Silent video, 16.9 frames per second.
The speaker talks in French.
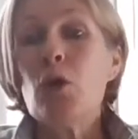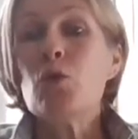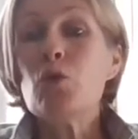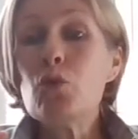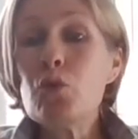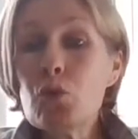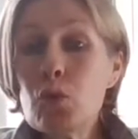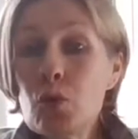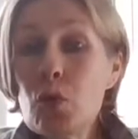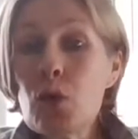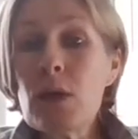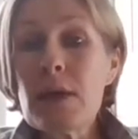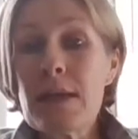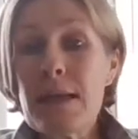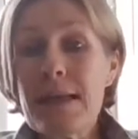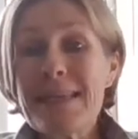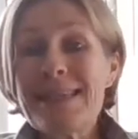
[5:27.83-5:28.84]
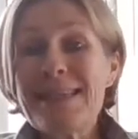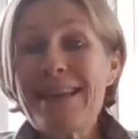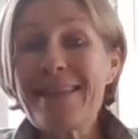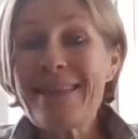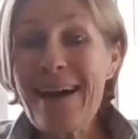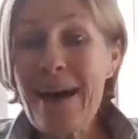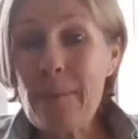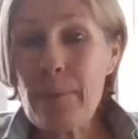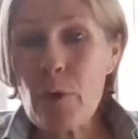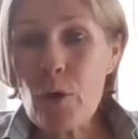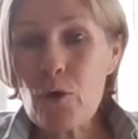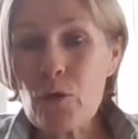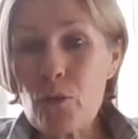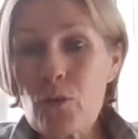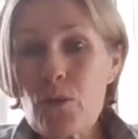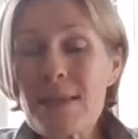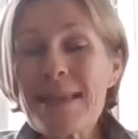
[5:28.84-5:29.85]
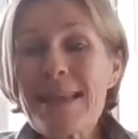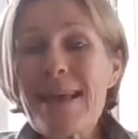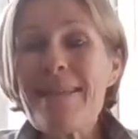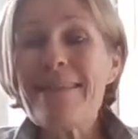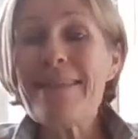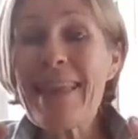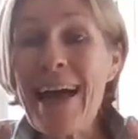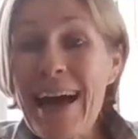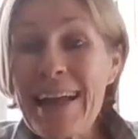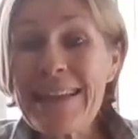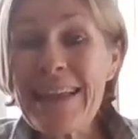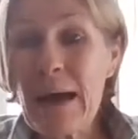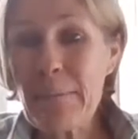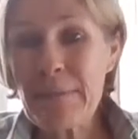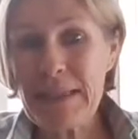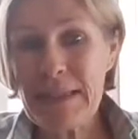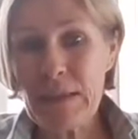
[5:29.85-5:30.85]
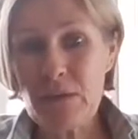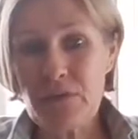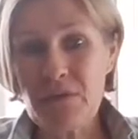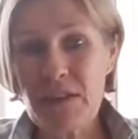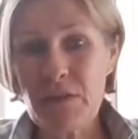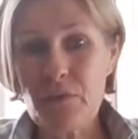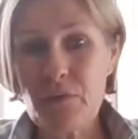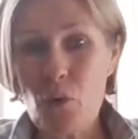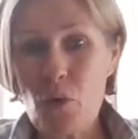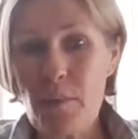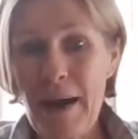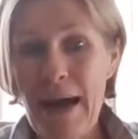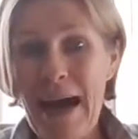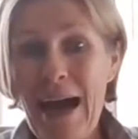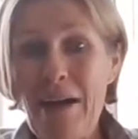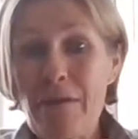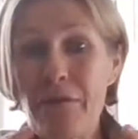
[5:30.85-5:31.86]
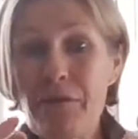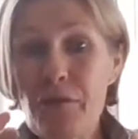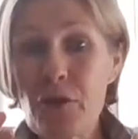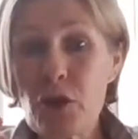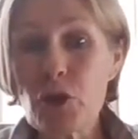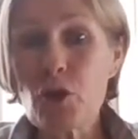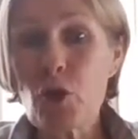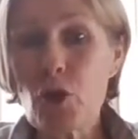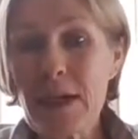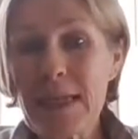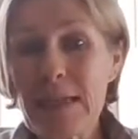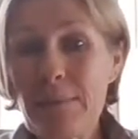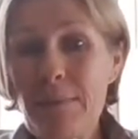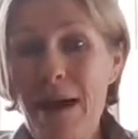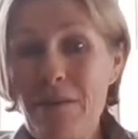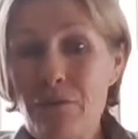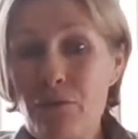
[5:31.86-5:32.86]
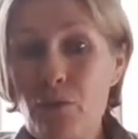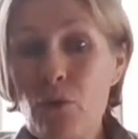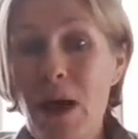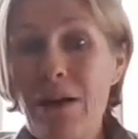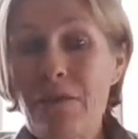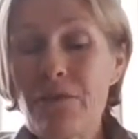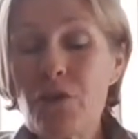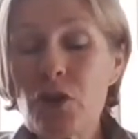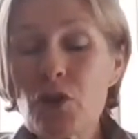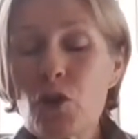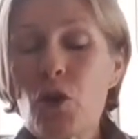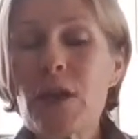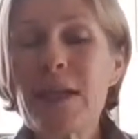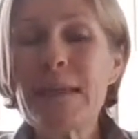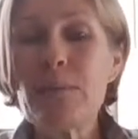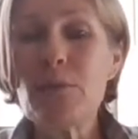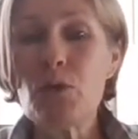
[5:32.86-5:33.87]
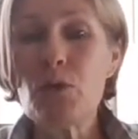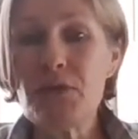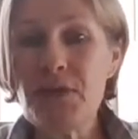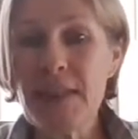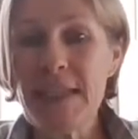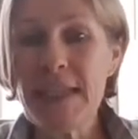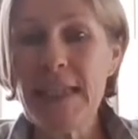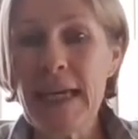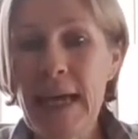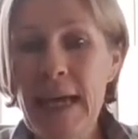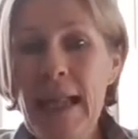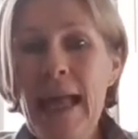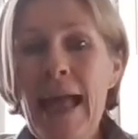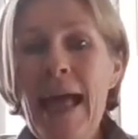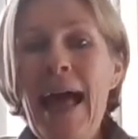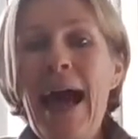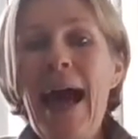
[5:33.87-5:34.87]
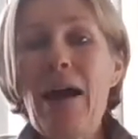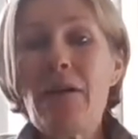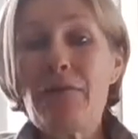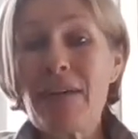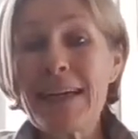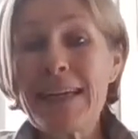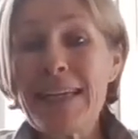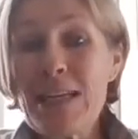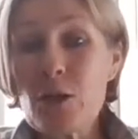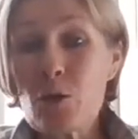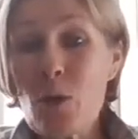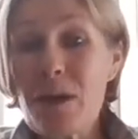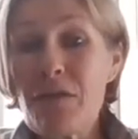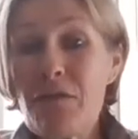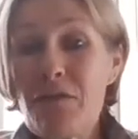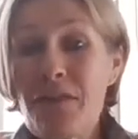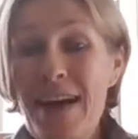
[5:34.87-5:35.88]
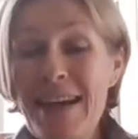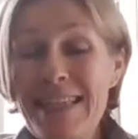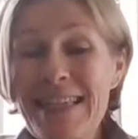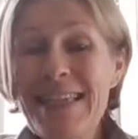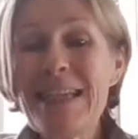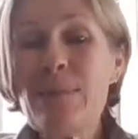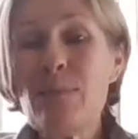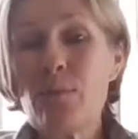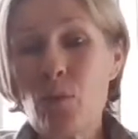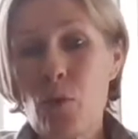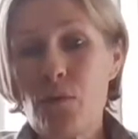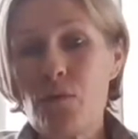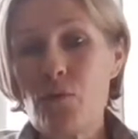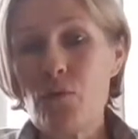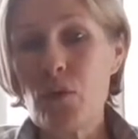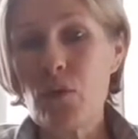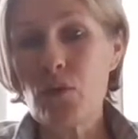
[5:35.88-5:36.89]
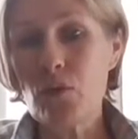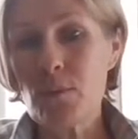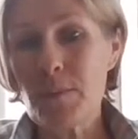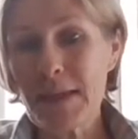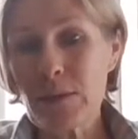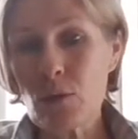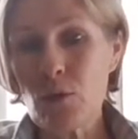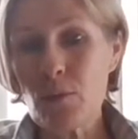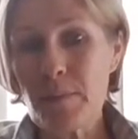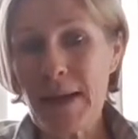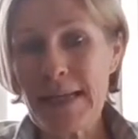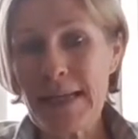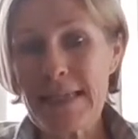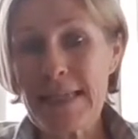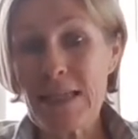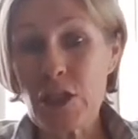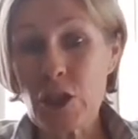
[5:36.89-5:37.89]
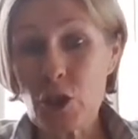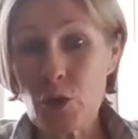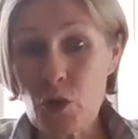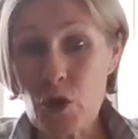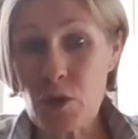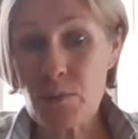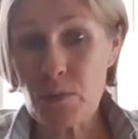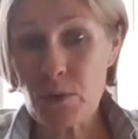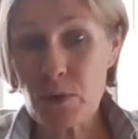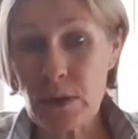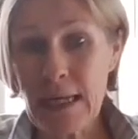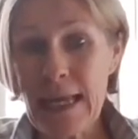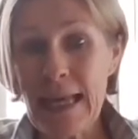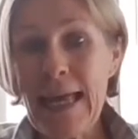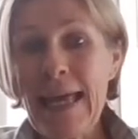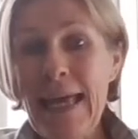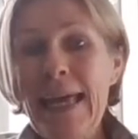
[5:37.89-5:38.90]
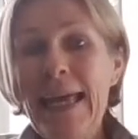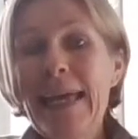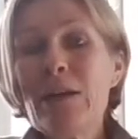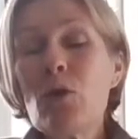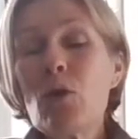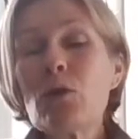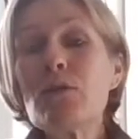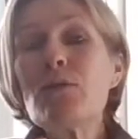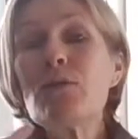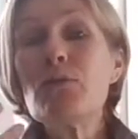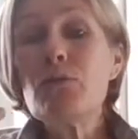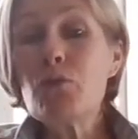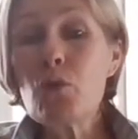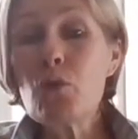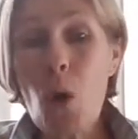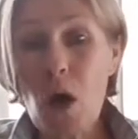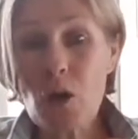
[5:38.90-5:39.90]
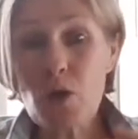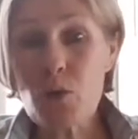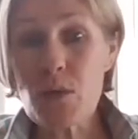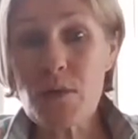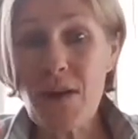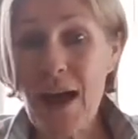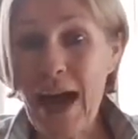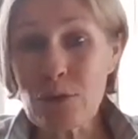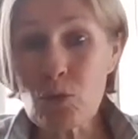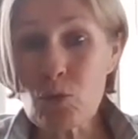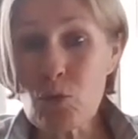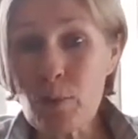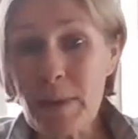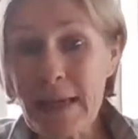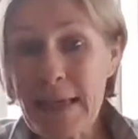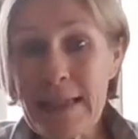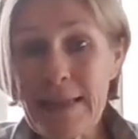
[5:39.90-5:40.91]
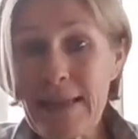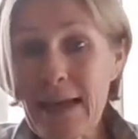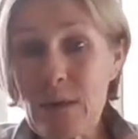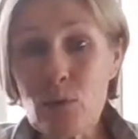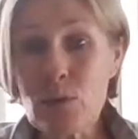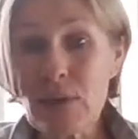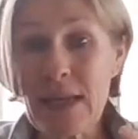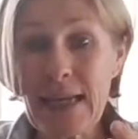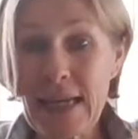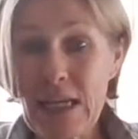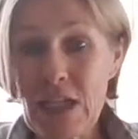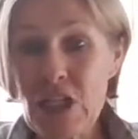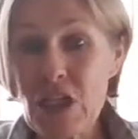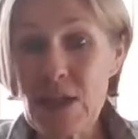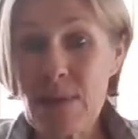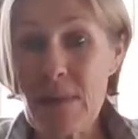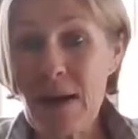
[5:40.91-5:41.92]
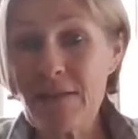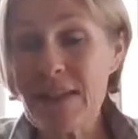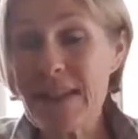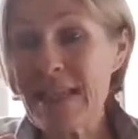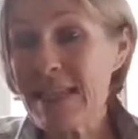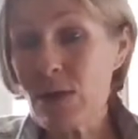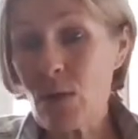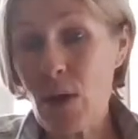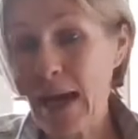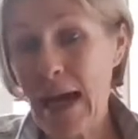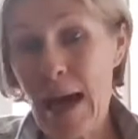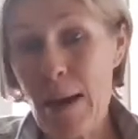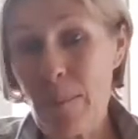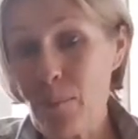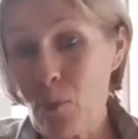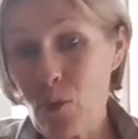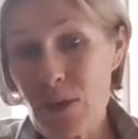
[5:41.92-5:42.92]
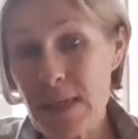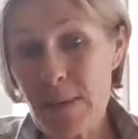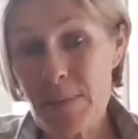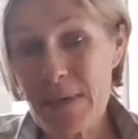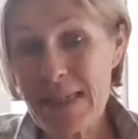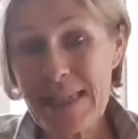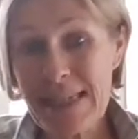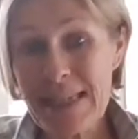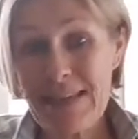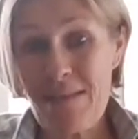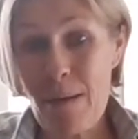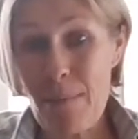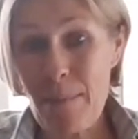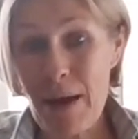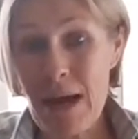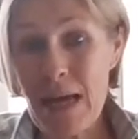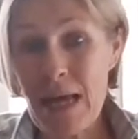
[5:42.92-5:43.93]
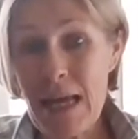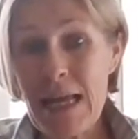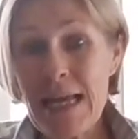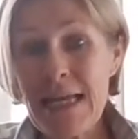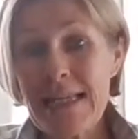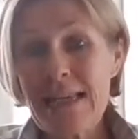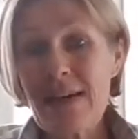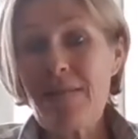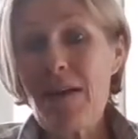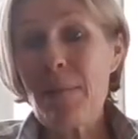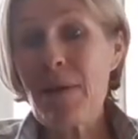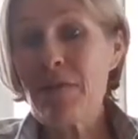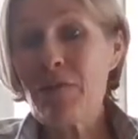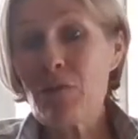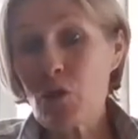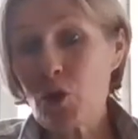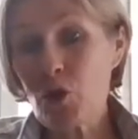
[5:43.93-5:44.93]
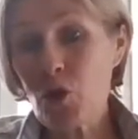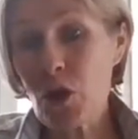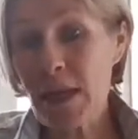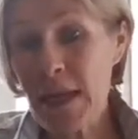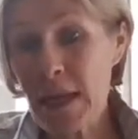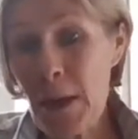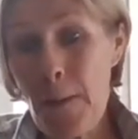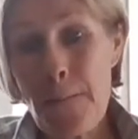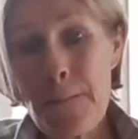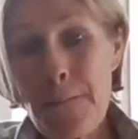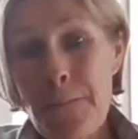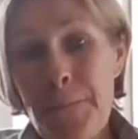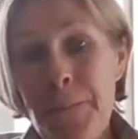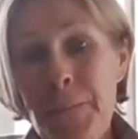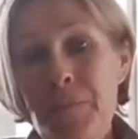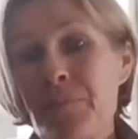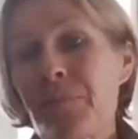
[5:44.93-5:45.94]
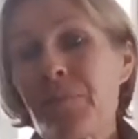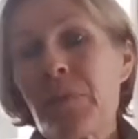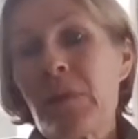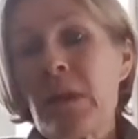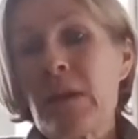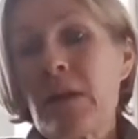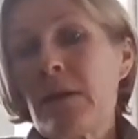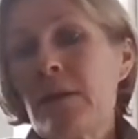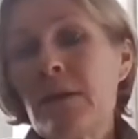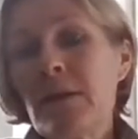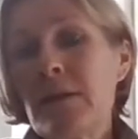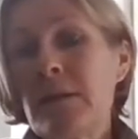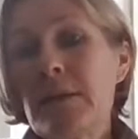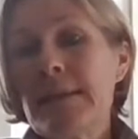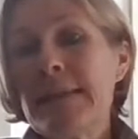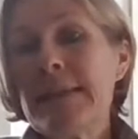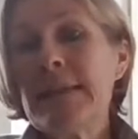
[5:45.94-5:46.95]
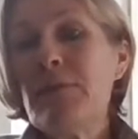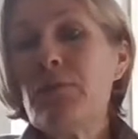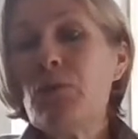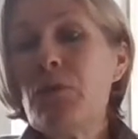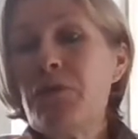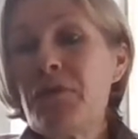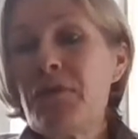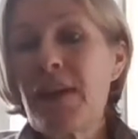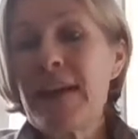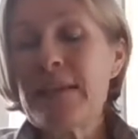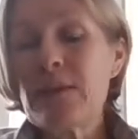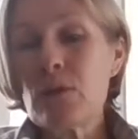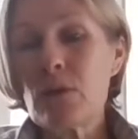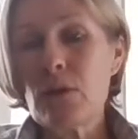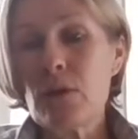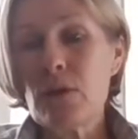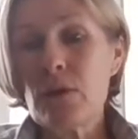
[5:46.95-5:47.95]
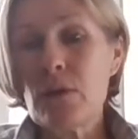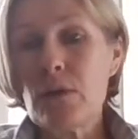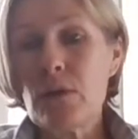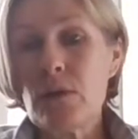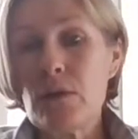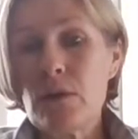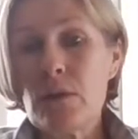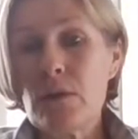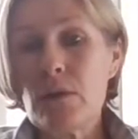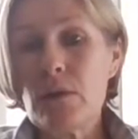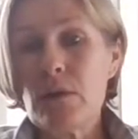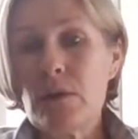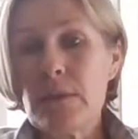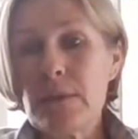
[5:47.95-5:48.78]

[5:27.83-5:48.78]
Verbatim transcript: D'où cette importance d'adapter en fait vos repas à votre rythme à vous, à votre rythme de vie afin qu'il soit facile pour vous de mettre en place les changements et non de vouloir suivre à tout prix tel ou tel régime avec des horaires imposés parce que ça ça va pas ça va pas fonctionner euh, si vous le faites euh,